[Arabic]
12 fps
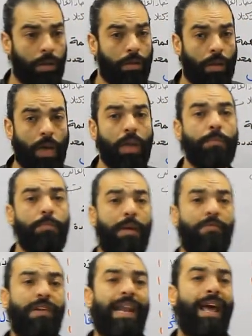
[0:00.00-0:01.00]
ان الضرايب
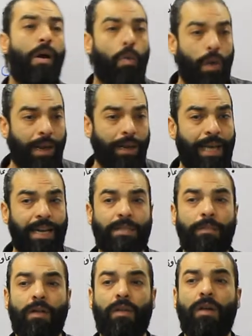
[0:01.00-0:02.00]
في الاول كان
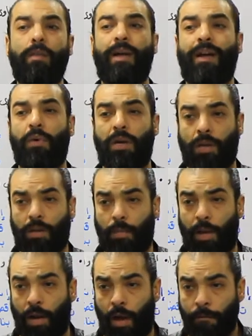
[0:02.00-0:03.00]
اسمها ضريبه نوعيه
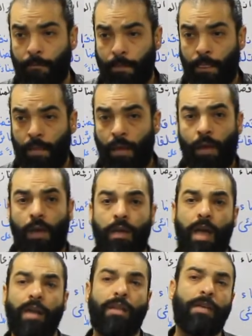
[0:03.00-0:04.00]
ضريبه يلا
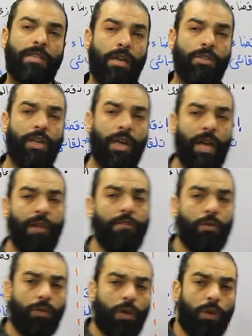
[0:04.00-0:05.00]
يعني انت مثلا شغال في
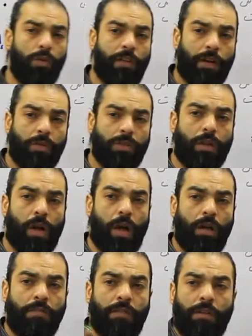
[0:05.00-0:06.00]
الخضار والفاكهه
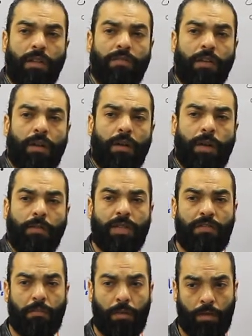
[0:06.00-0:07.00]
والزراعه فتدفع ضرائب
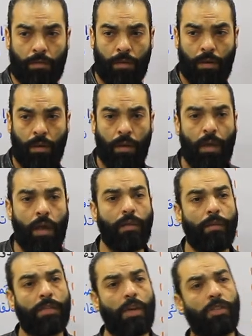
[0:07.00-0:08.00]
5%
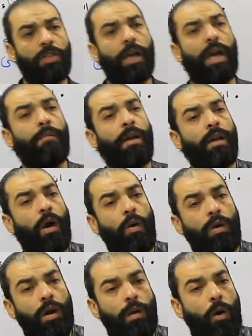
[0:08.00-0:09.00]
انت مثلا شغال مهنه
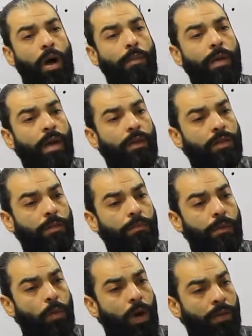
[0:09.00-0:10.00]
حره محاماه
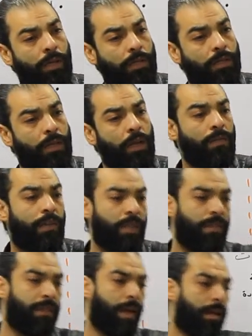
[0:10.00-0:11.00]
طب مهندس
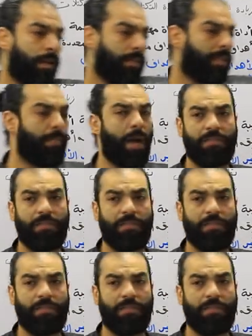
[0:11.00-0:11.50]
فتدفع 7%